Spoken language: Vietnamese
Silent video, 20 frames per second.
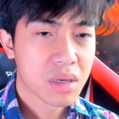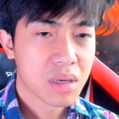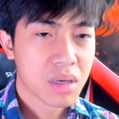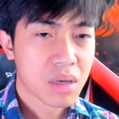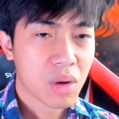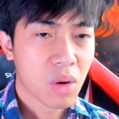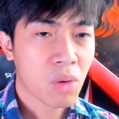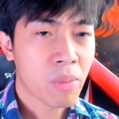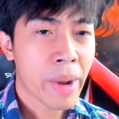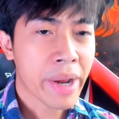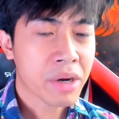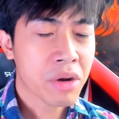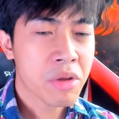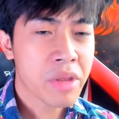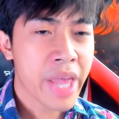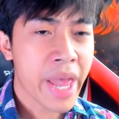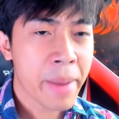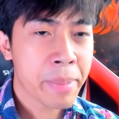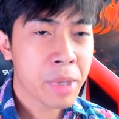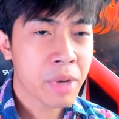Ủa bán đôi
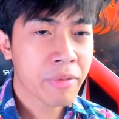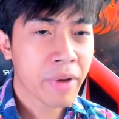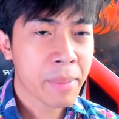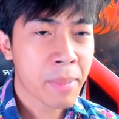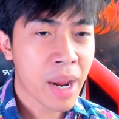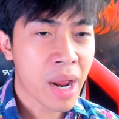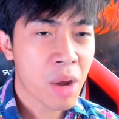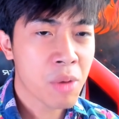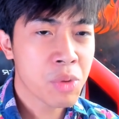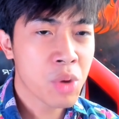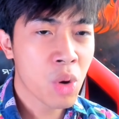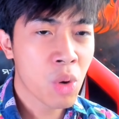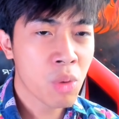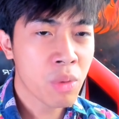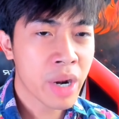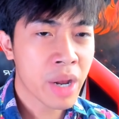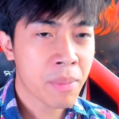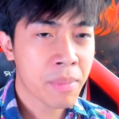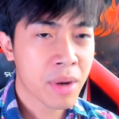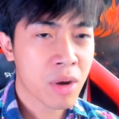dép chứ phải bán áo
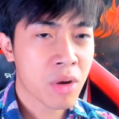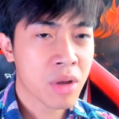vú đâu mà có